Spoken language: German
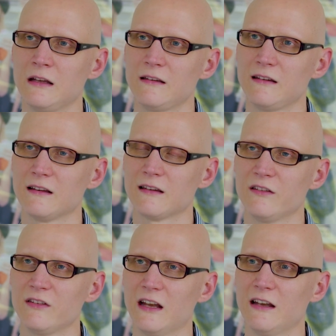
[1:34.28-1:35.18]
sich das
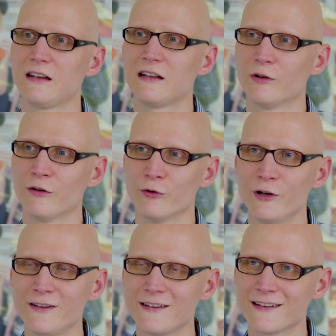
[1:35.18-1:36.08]
entweder nicht oder
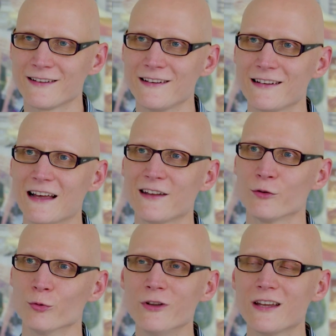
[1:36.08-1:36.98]
wollen sich das nicht leisten
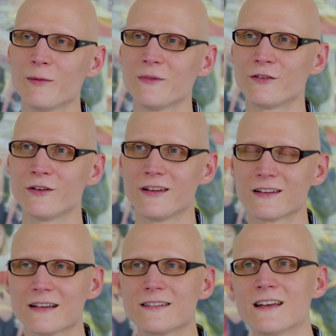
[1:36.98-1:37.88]
und haben natürlich
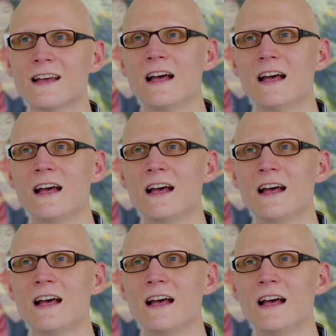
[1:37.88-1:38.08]
Interesse,